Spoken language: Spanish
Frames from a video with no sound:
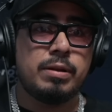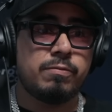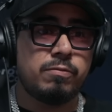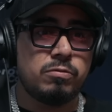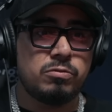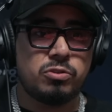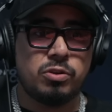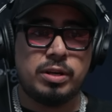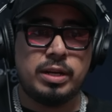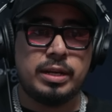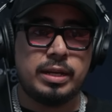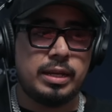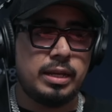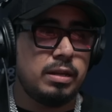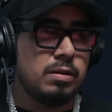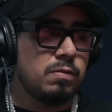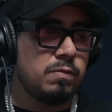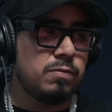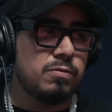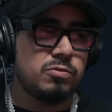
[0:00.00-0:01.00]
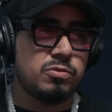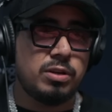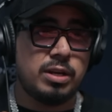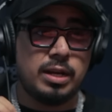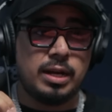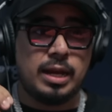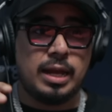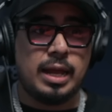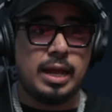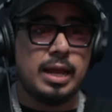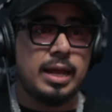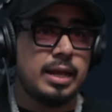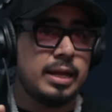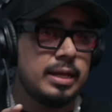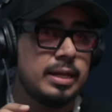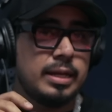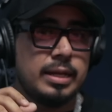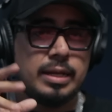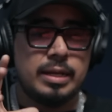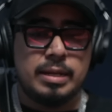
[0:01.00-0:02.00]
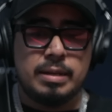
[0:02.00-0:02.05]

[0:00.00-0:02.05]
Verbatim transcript: Funciona aquí, no funciona acá.